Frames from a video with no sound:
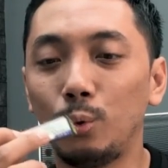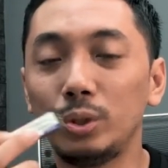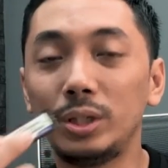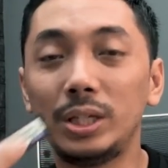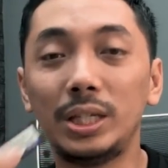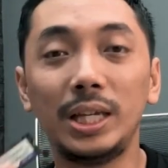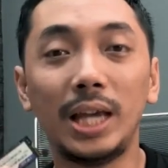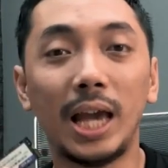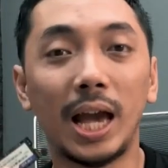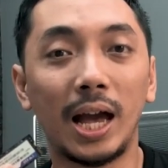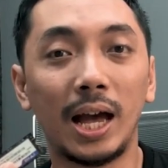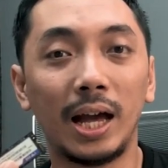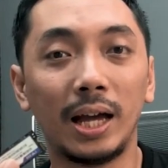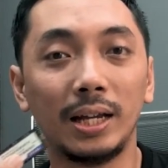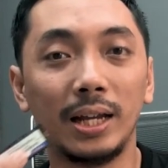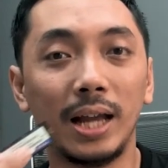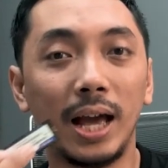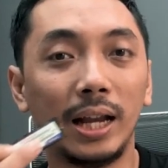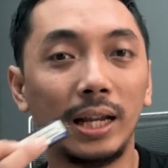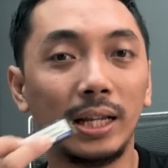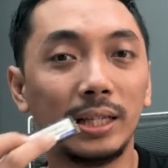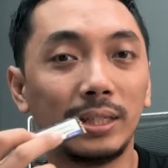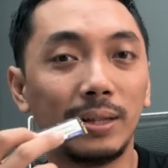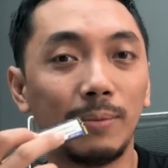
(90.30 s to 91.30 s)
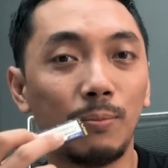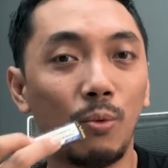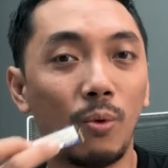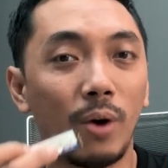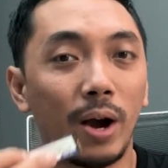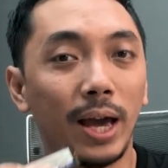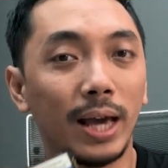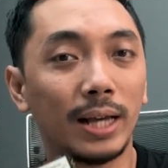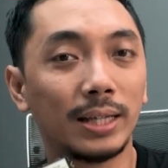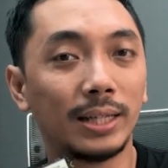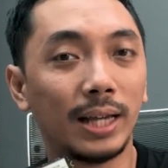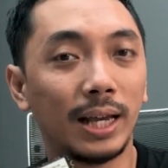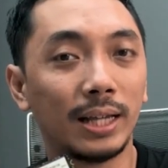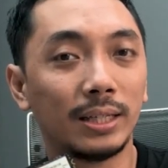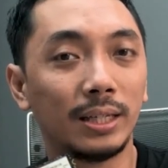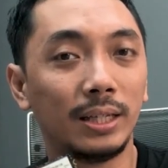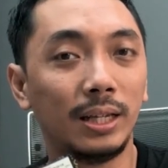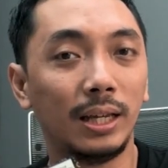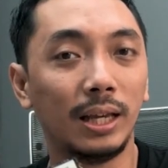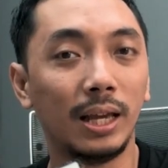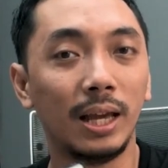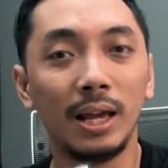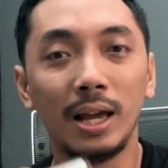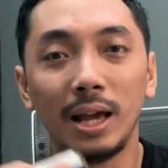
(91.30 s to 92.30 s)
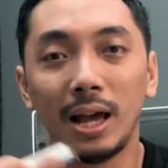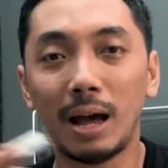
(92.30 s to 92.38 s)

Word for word: usia dari sebuah SSD.